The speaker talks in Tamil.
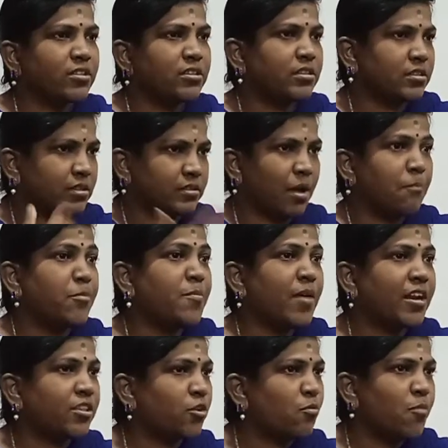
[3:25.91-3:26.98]
வந்து தம்பி
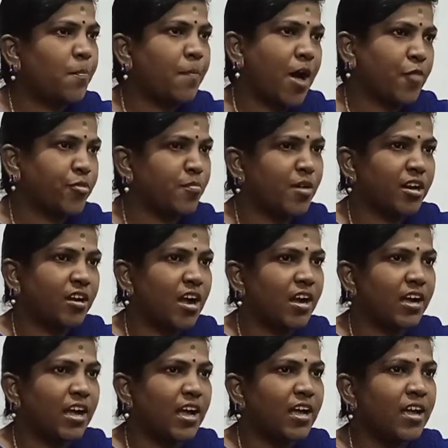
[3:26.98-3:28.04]
மேலே தான் ரொம்ப பாசமாக இருக்காங்க